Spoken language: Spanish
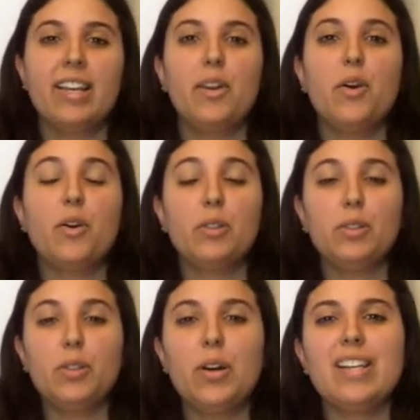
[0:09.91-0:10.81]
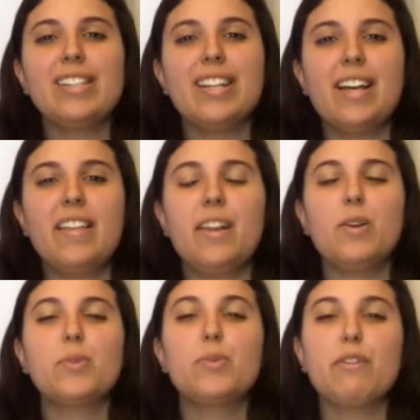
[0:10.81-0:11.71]
quien nos contó acerca
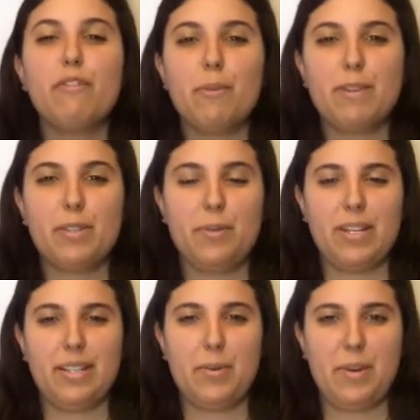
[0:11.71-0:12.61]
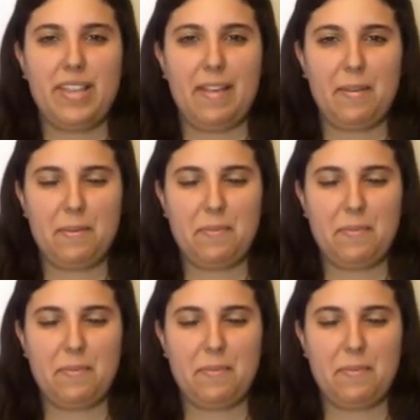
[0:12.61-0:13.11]
de los uniformes sobre seguridad.